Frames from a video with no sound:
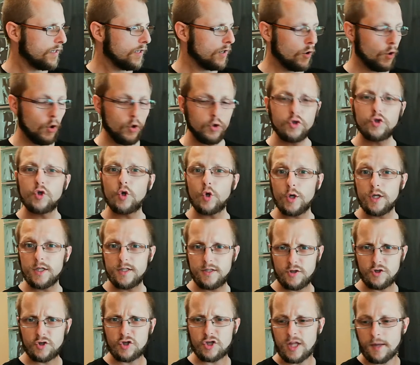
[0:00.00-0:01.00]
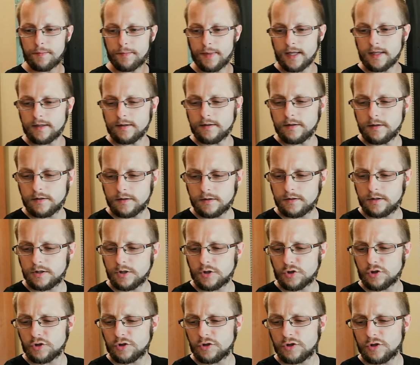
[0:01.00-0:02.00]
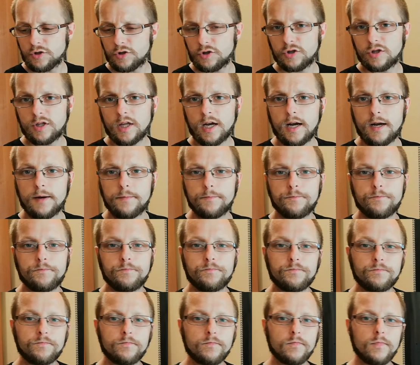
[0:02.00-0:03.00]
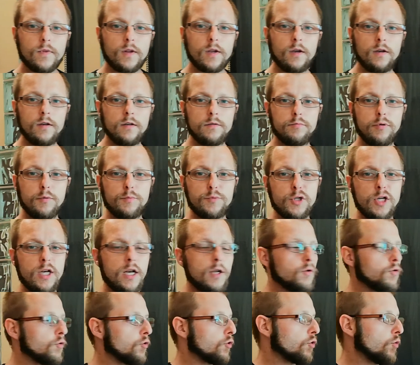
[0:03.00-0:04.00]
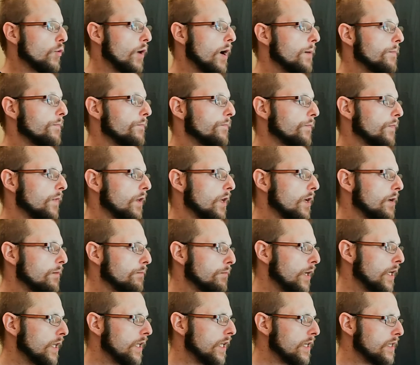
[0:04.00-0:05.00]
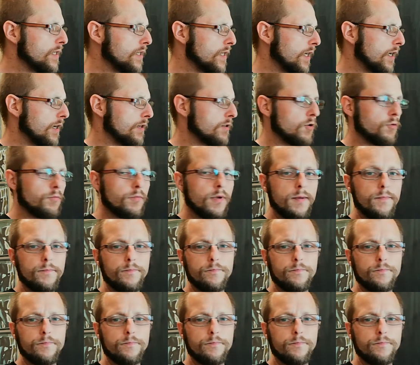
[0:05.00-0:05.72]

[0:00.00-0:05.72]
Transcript: choć trochę syczy ta, piana, y, syczy, syczy ta po przelaniu do szkła. Piana jest taka sobie.